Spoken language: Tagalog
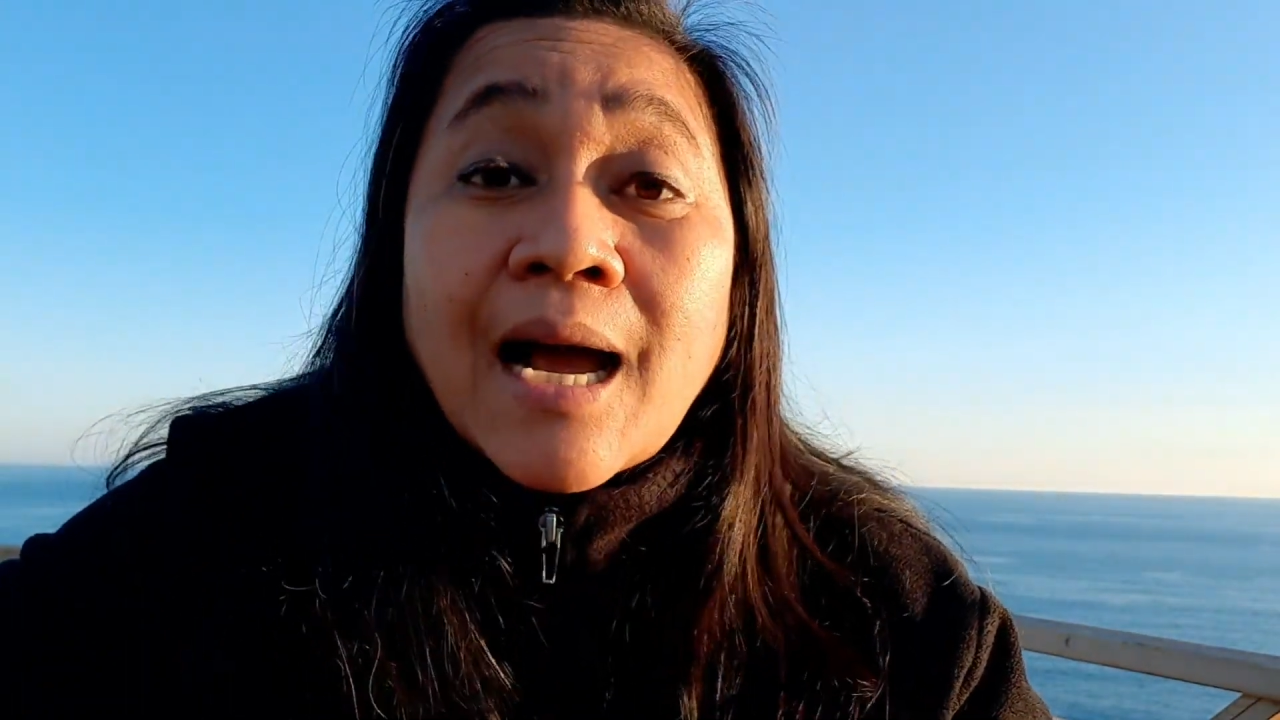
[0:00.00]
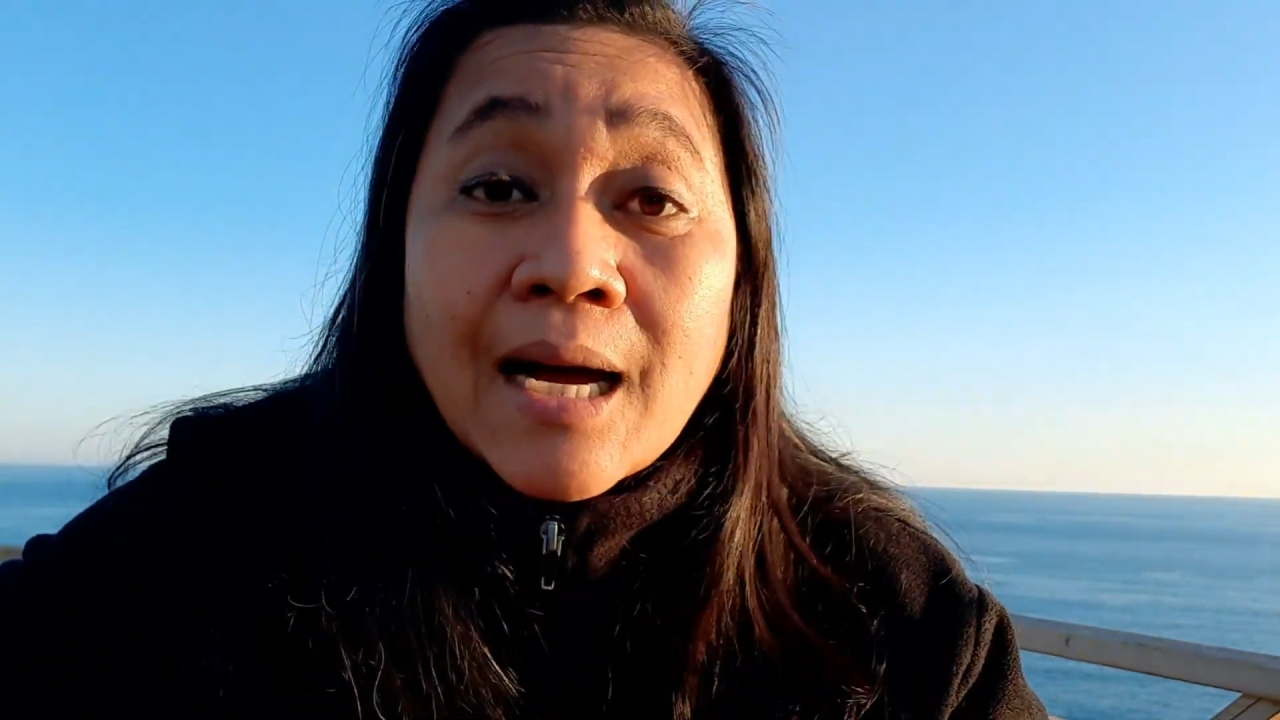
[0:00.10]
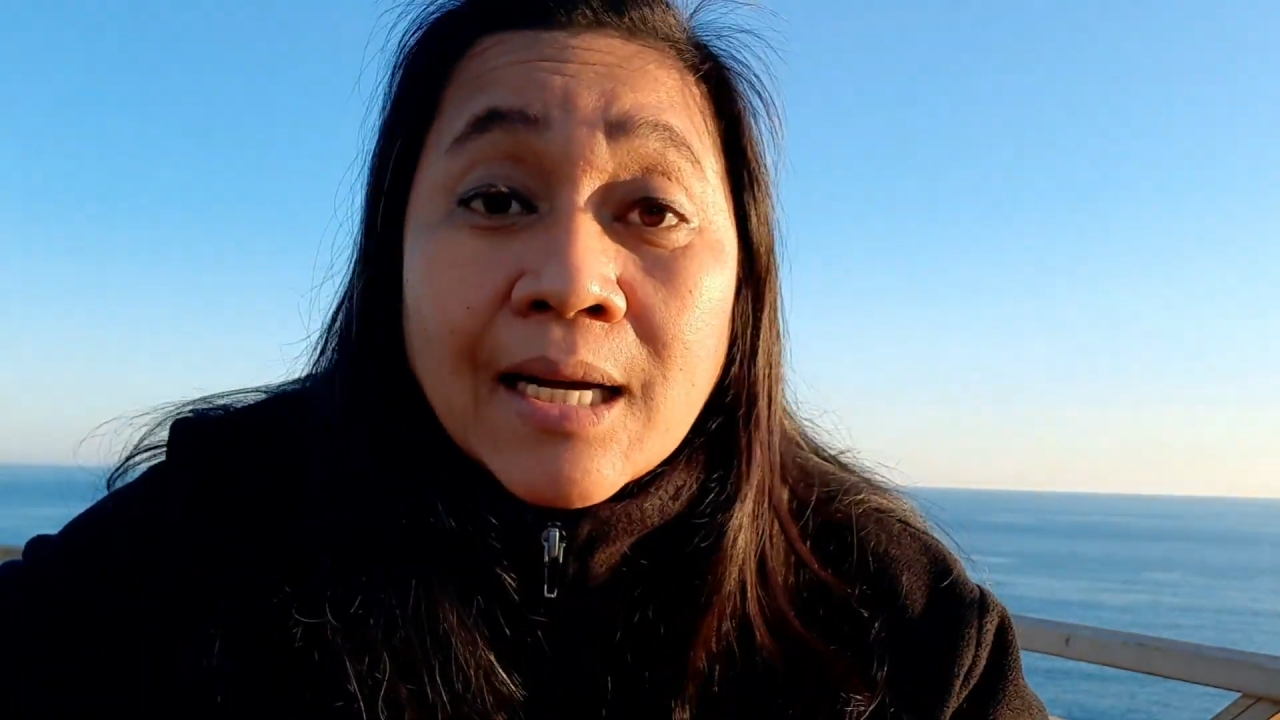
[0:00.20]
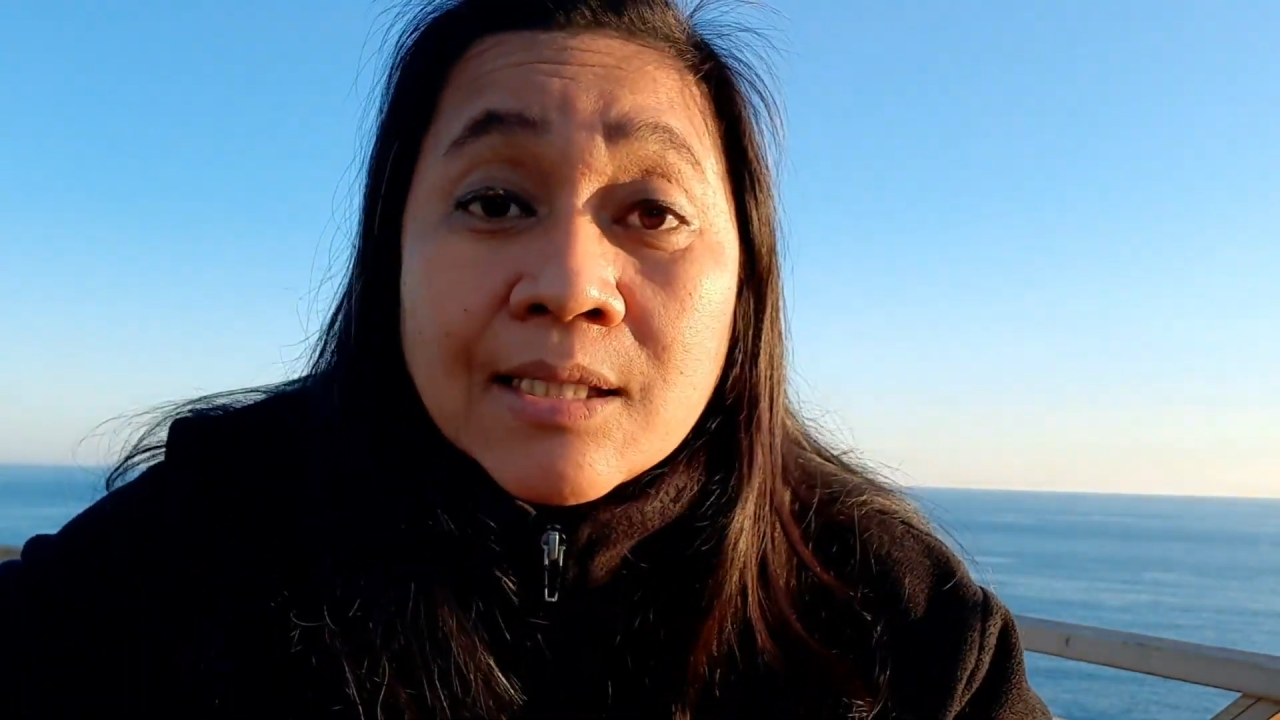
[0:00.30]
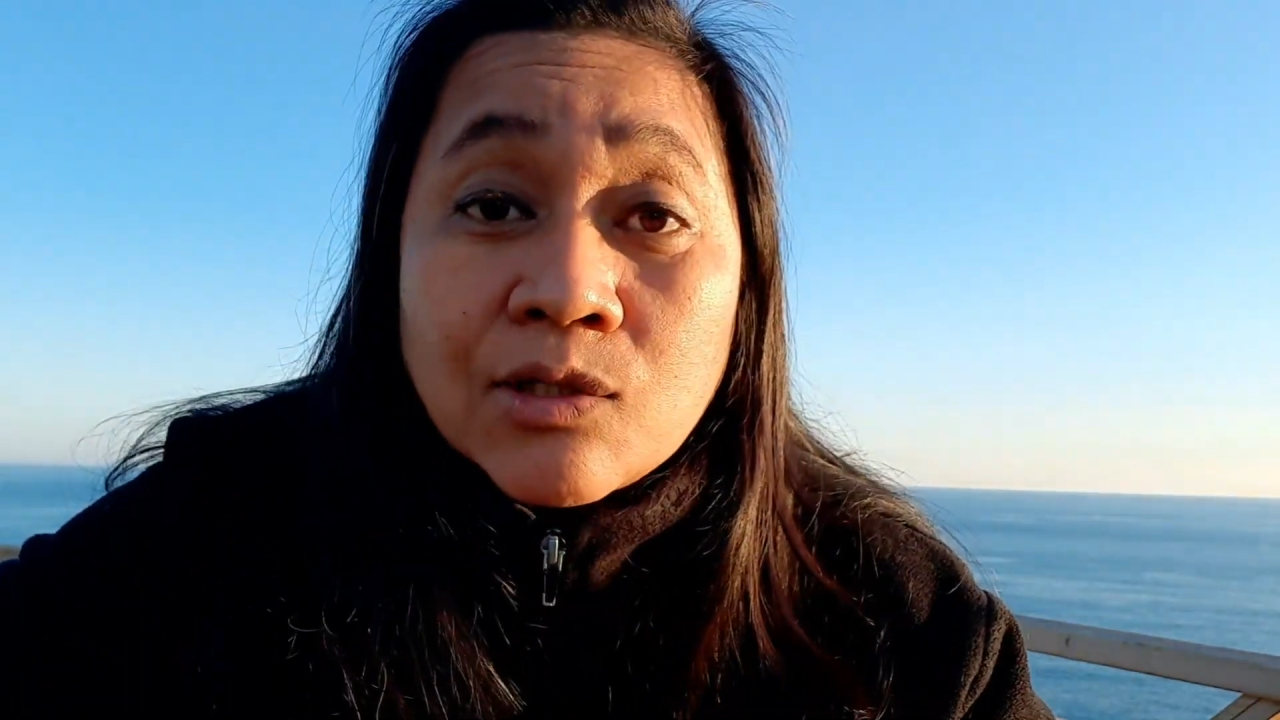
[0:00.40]

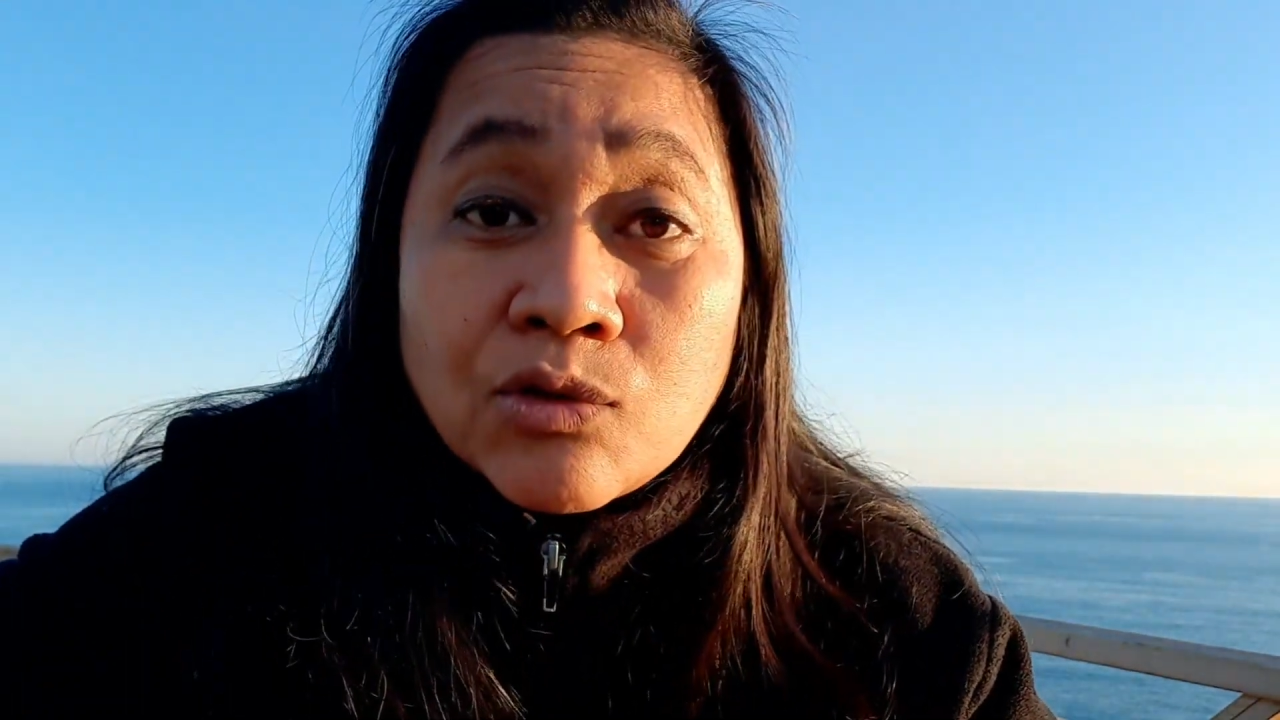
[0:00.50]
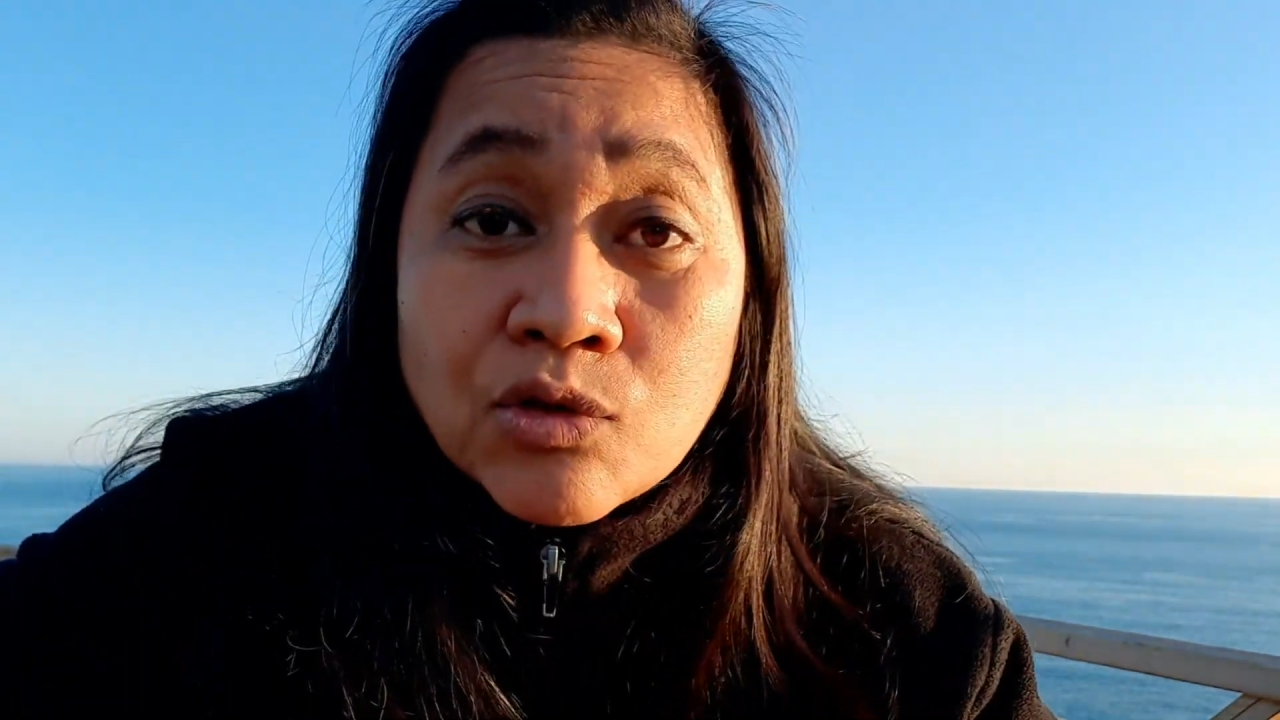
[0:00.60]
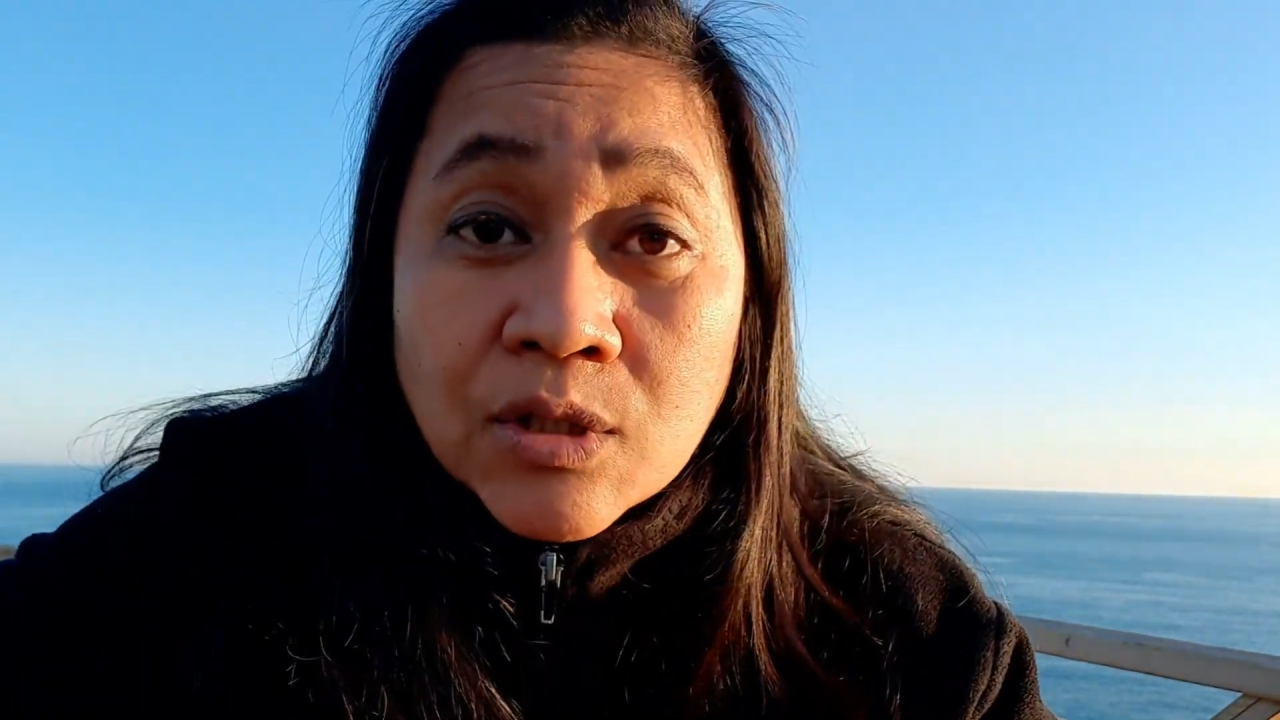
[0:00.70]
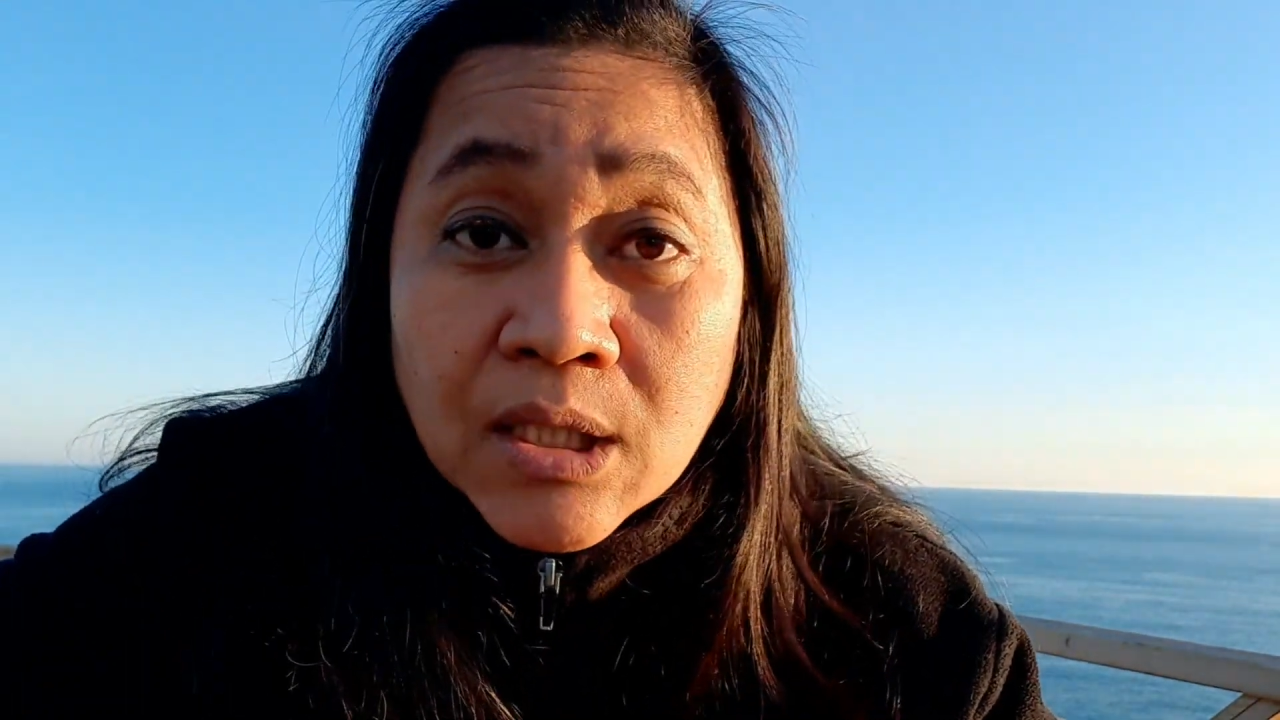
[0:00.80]
gagastos